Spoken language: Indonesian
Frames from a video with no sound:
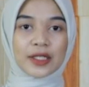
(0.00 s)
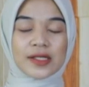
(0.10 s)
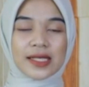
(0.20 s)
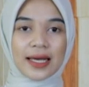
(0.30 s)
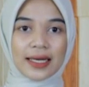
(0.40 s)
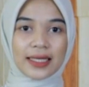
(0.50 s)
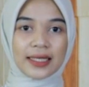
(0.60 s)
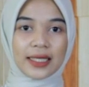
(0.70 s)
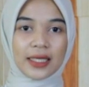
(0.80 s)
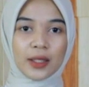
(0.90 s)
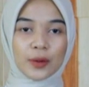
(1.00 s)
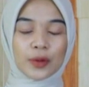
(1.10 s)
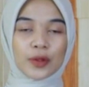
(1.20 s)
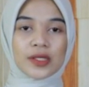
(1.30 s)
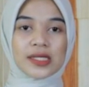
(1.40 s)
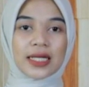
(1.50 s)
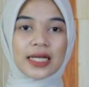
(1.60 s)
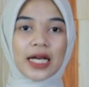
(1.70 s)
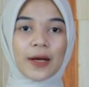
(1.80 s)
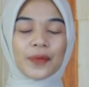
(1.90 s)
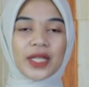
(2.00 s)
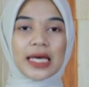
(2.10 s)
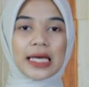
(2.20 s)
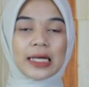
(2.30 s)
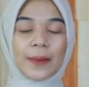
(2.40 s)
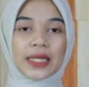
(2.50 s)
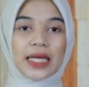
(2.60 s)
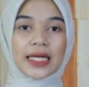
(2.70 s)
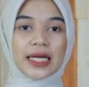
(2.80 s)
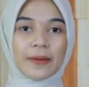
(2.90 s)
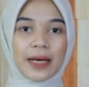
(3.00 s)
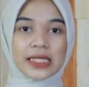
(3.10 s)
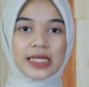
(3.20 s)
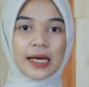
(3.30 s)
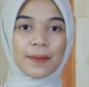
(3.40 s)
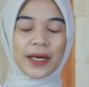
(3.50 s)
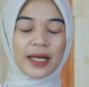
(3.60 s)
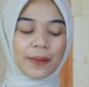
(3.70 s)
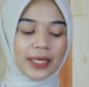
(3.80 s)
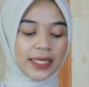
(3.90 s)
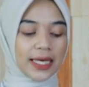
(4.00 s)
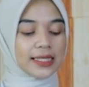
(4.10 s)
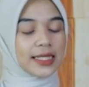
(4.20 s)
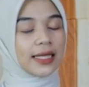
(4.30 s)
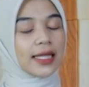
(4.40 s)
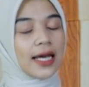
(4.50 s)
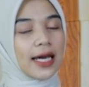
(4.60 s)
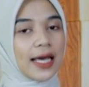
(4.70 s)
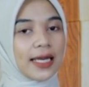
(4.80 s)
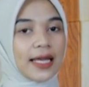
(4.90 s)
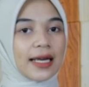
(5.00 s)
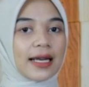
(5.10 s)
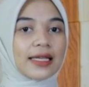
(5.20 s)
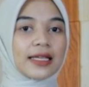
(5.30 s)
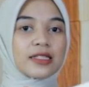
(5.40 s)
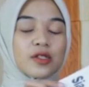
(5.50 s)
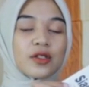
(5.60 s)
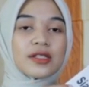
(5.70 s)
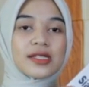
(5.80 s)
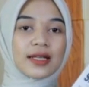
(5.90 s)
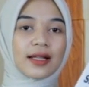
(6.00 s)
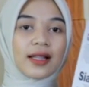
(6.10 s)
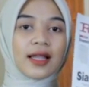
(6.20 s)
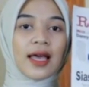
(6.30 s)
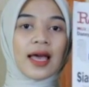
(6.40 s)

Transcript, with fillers: news hari ini. Untuk selengkapnya dapat Anda baca pada media cetak harian rakyat Sulsel